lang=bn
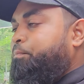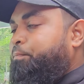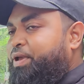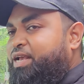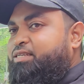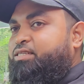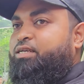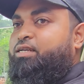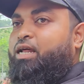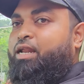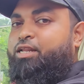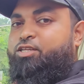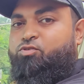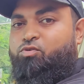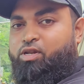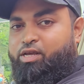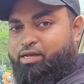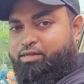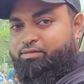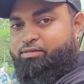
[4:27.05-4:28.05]
বেশি ডানে
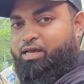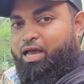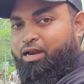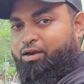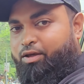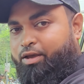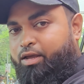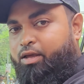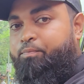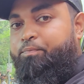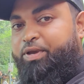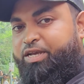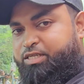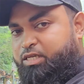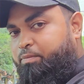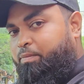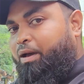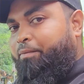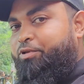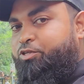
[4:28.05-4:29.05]
চলে গেছে আর না হয়
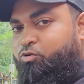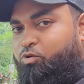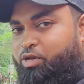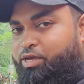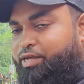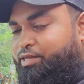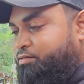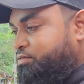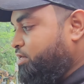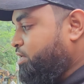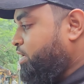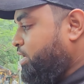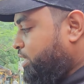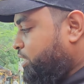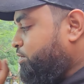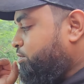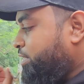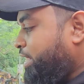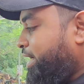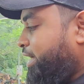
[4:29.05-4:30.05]
বেশি বামে চলে গেছে
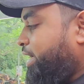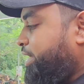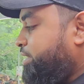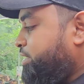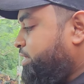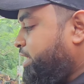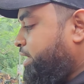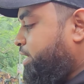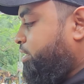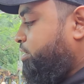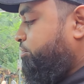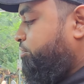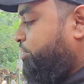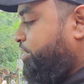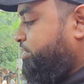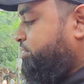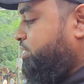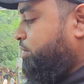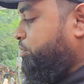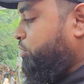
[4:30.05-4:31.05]
যেমন দেখাই দেখেন ফর
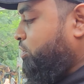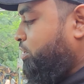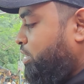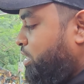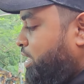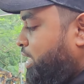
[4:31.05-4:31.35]
এক্সাম্পল